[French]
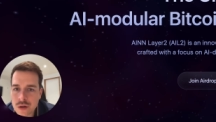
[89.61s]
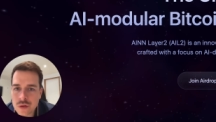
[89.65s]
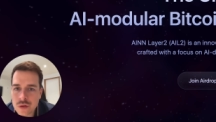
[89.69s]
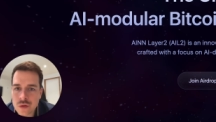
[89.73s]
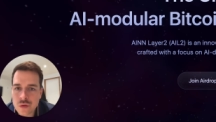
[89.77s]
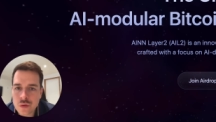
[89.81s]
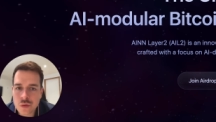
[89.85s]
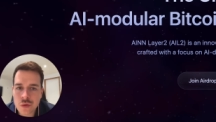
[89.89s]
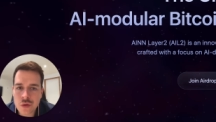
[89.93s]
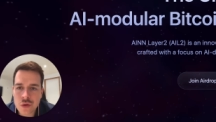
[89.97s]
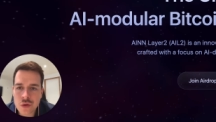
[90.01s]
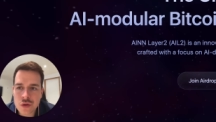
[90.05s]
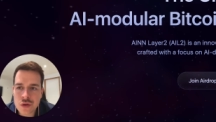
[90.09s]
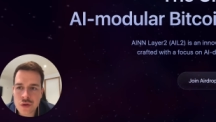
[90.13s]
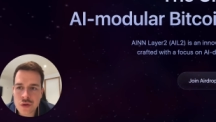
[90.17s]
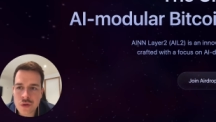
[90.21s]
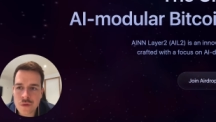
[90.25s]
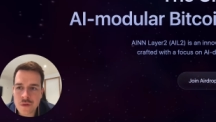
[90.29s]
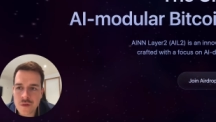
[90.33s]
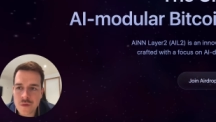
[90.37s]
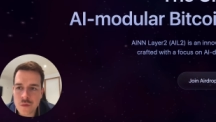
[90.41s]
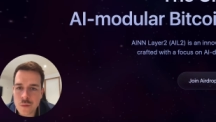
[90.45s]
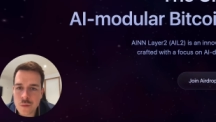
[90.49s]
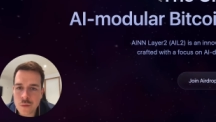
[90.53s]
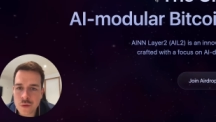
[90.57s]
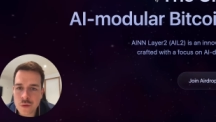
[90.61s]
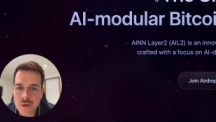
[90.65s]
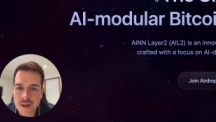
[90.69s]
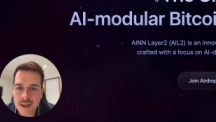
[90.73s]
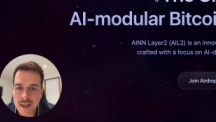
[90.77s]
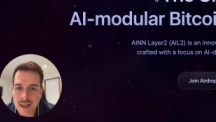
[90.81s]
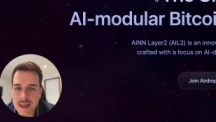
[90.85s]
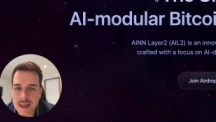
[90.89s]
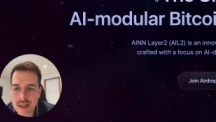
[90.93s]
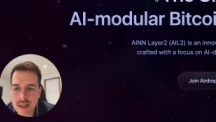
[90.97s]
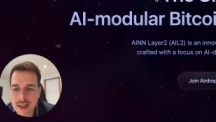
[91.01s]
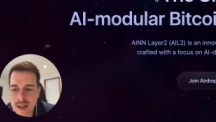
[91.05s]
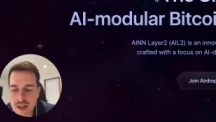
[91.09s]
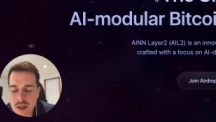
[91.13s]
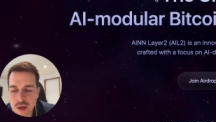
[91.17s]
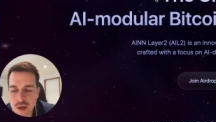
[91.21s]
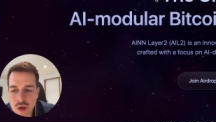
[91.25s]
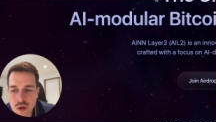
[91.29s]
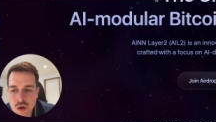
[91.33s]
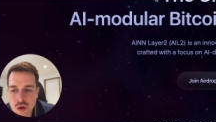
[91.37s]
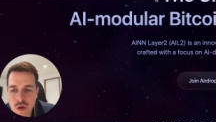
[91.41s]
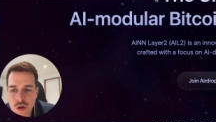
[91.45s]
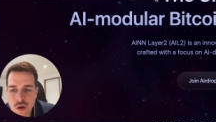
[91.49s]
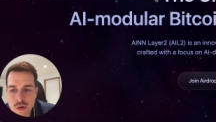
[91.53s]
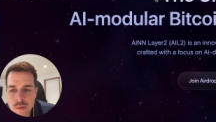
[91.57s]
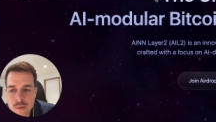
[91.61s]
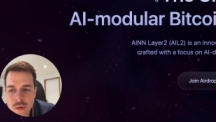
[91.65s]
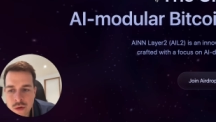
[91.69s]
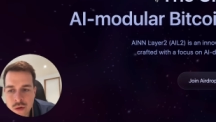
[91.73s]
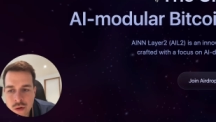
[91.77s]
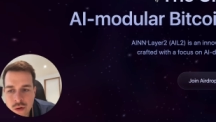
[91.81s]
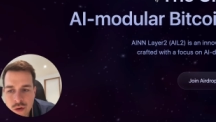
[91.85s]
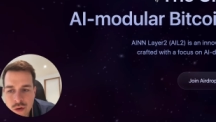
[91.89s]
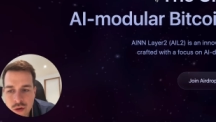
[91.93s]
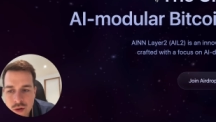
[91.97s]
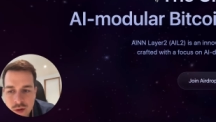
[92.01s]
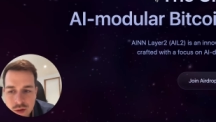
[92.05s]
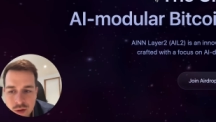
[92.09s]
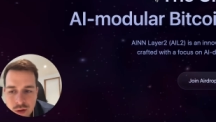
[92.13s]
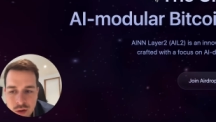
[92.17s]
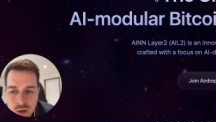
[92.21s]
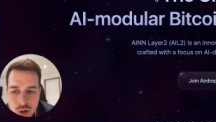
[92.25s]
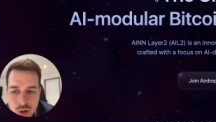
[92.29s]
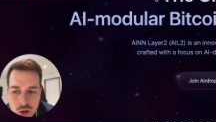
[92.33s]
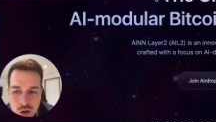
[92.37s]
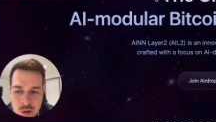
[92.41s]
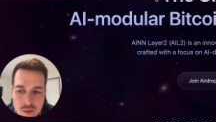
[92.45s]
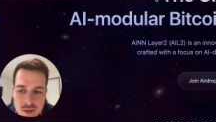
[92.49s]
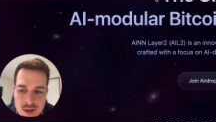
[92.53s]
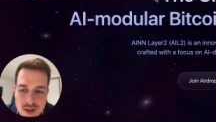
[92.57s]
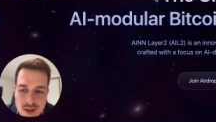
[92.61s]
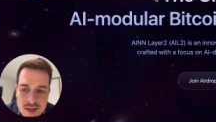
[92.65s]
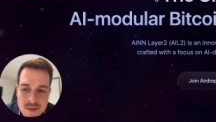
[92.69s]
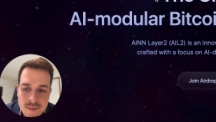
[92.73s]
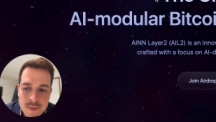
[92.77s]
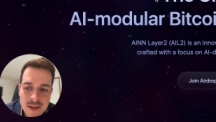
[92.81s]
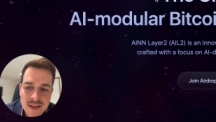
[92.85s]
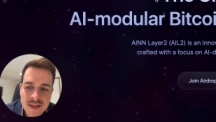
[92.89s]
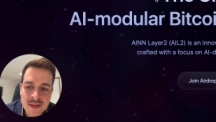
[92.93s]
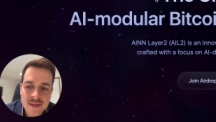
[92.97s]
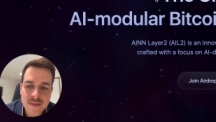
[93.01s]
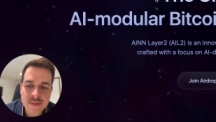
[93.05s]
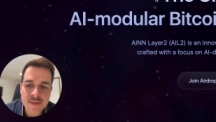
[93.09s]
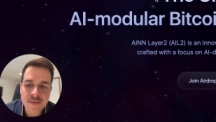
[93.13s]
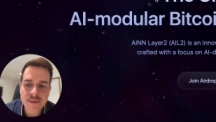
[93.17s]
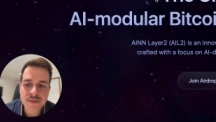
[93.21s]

Donc je vais vous montrer euh, comment, euh, comment ça se passe